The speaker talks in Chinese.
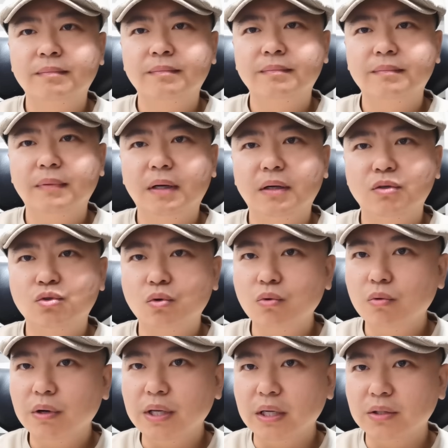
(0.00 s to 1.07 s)
啊，中
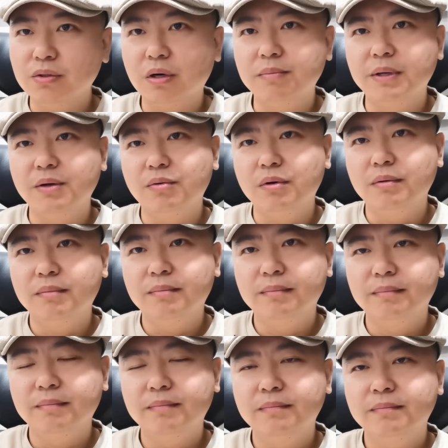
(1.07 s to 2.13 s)
国也需要美国，
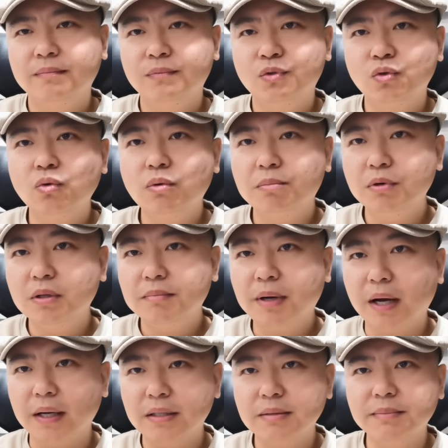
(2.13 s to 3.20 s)
中国不能
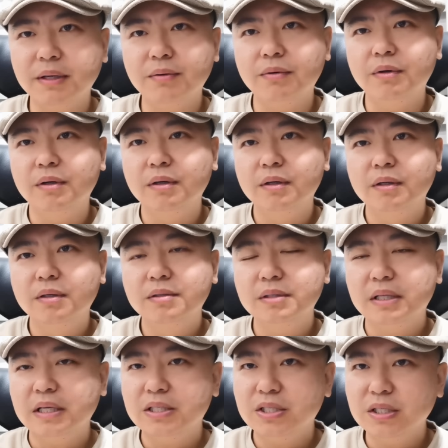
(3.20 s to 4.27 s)
排斥美国，在
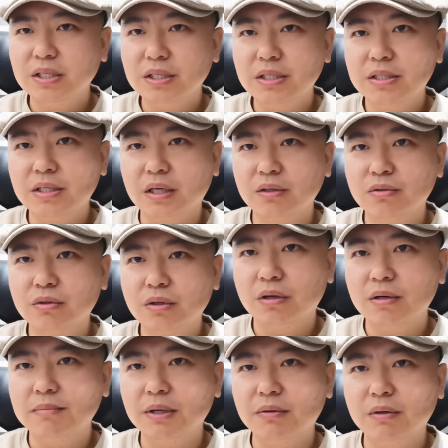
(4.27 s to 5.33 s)
在经济上需
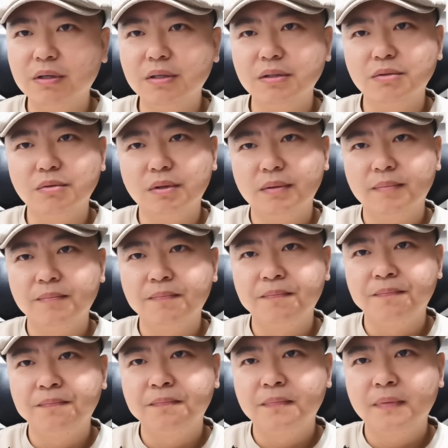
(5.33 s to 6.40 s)
美国合作，
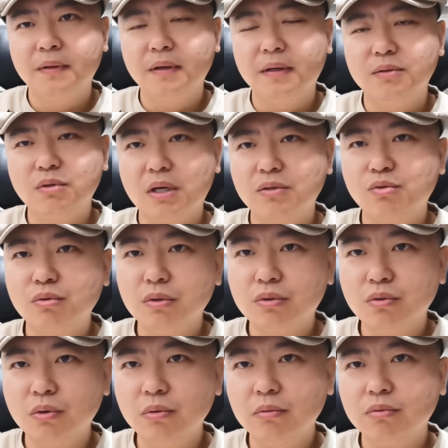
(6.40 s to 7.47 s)
啊，但最
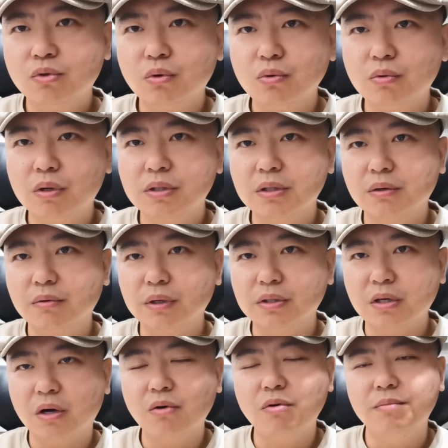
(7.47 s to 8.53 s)
终中国是会
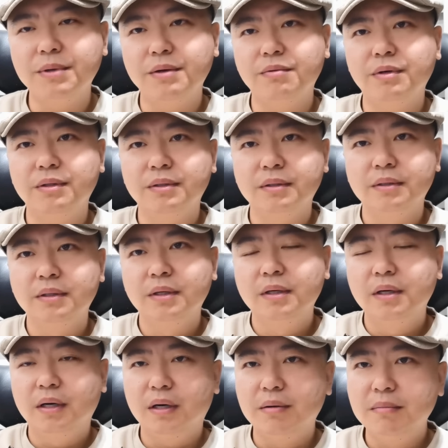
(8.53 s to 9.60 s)
超过美国
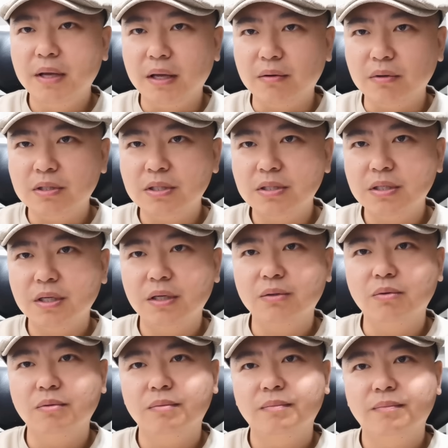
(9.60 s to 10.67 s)
而美国其实也
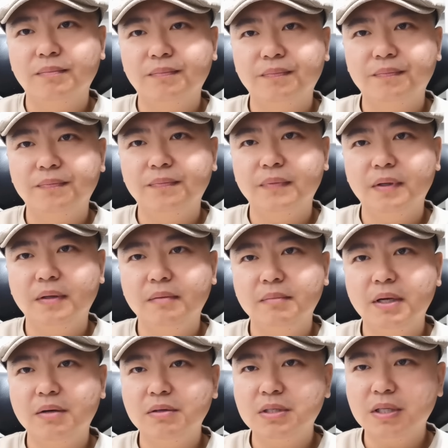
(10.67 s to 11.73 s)
懂。啊，
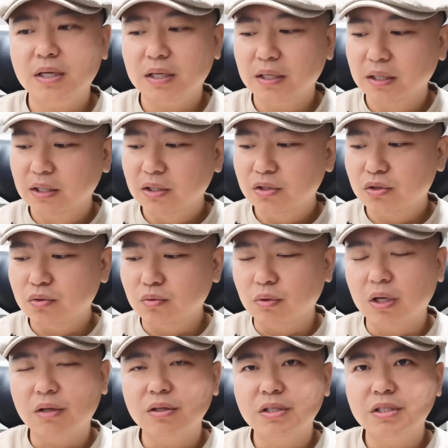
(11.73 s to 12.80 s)
美国现在主
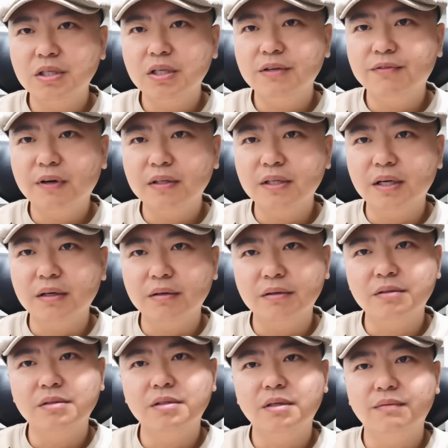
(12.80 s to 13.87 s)
要的精力放在俄罗
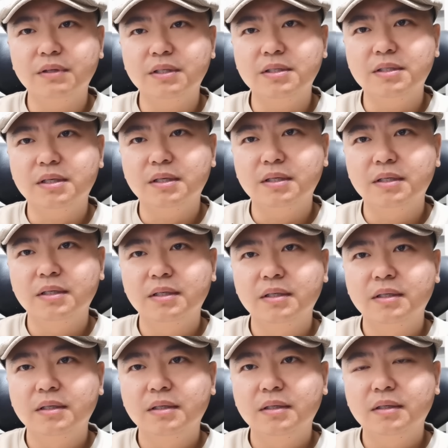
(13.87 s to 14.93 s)
斯这个问题上，
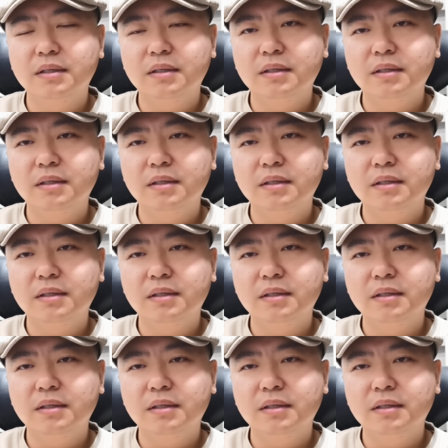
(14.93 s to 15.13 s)
啊，